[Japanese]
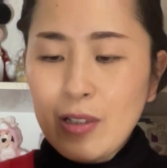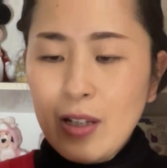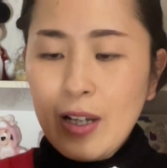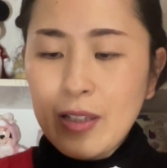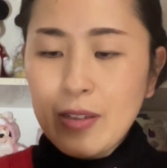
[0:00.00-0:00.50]

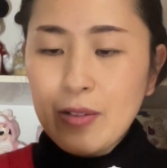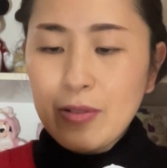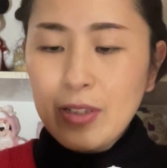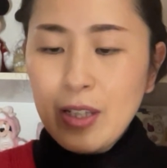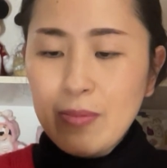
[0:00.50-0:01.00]
入ってる
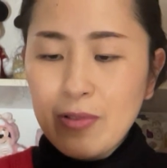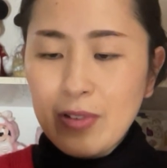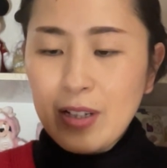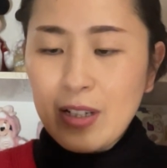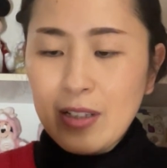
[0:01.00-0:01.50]
成分
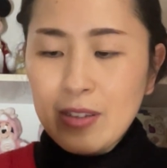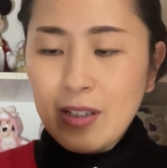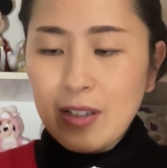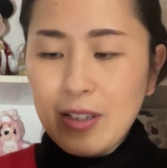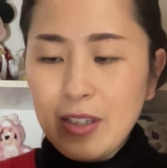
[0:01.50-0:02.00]
がな
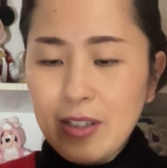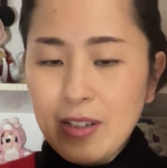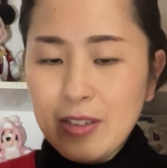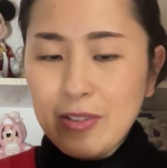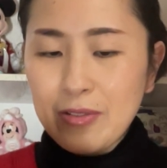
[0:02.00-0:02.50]
んかいい
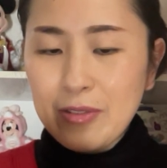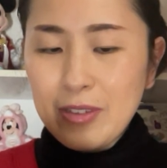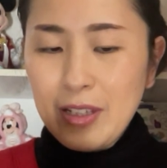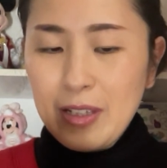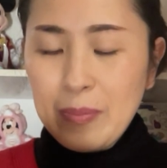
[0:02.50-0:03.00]
らしくっ
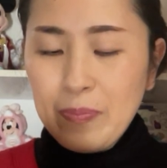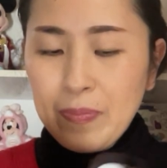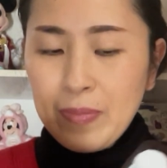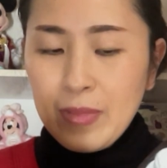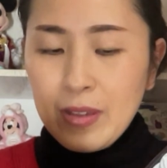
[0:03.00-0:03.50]
て
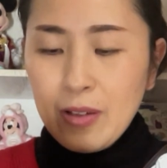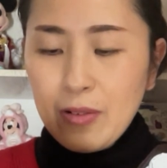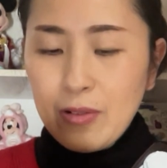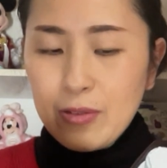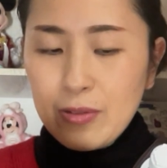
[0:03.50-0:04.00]
結
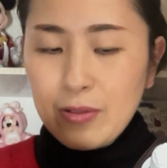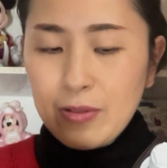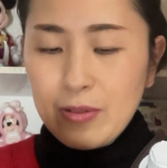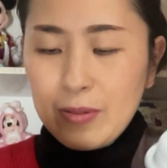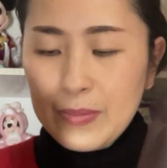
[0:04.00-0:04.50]
構そ
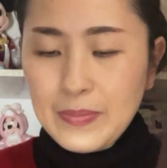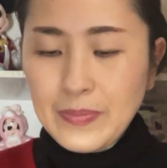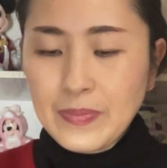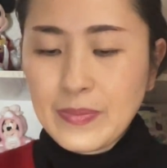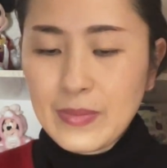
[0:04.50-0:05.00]
の
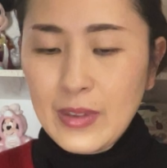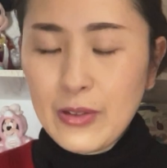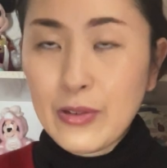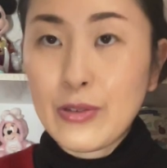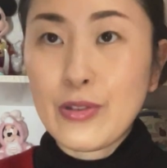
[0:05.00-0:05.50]

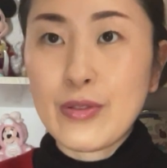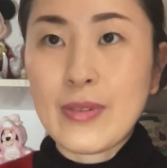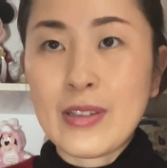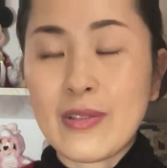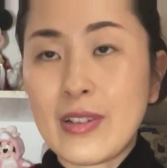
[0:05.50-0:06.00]

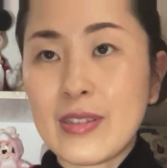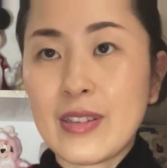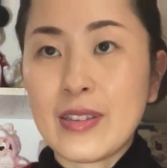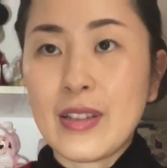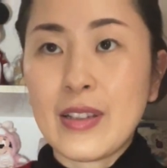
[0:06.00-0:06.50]
YouTuber の
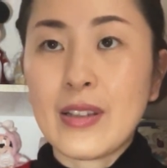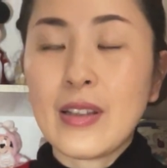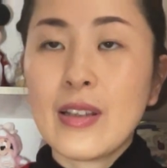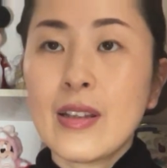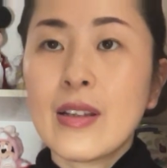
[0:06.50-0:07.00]
方で
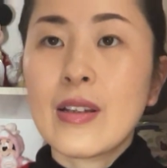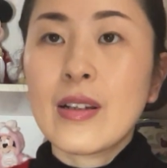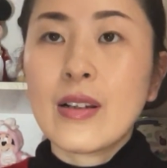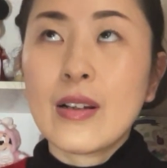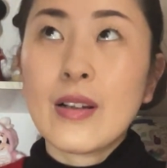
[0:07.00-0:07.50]

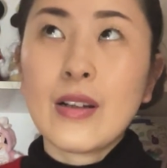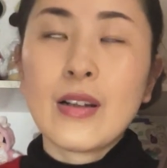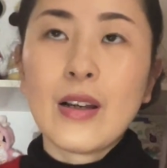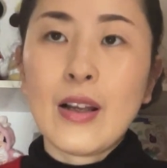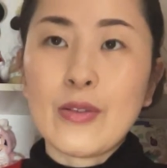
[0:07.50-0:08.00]

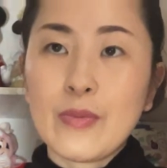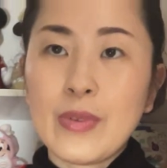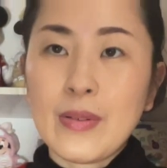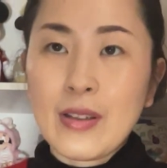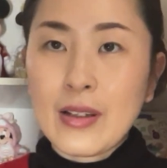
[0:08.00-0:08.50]
あの
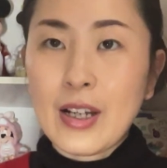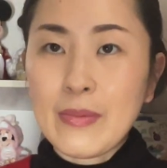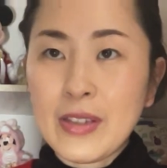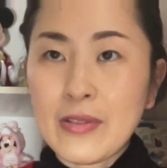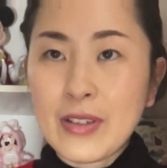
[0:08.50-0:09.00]

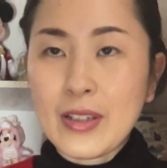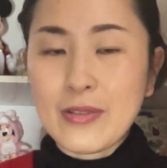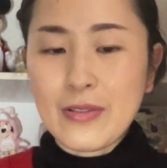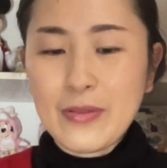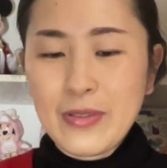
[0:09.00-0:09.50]
髪の毛
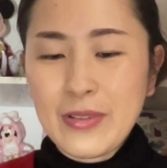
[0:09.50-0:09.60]
の